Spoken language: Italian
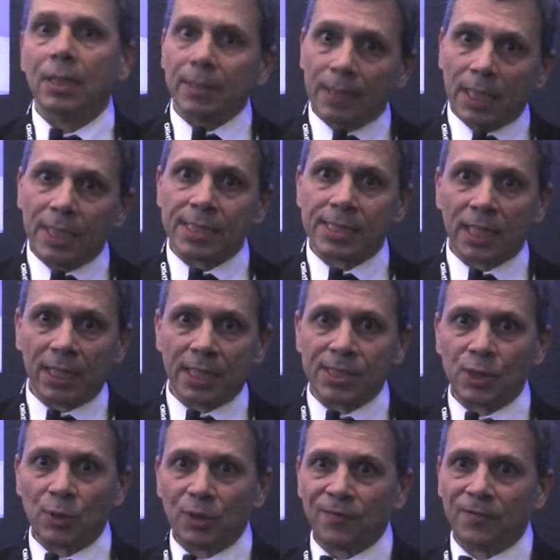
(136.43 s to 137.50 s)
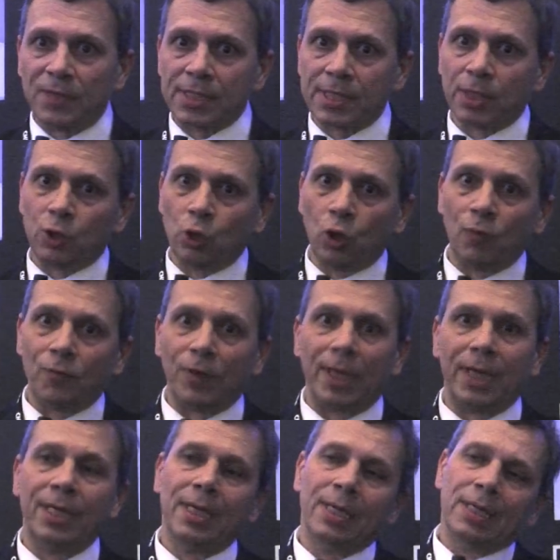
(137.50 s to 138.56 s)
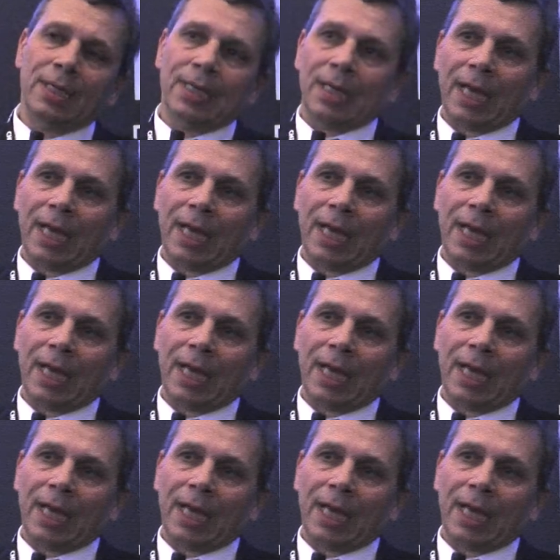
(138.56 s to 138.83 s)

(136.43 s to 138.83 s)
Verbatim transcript: delle installazioni fisse dove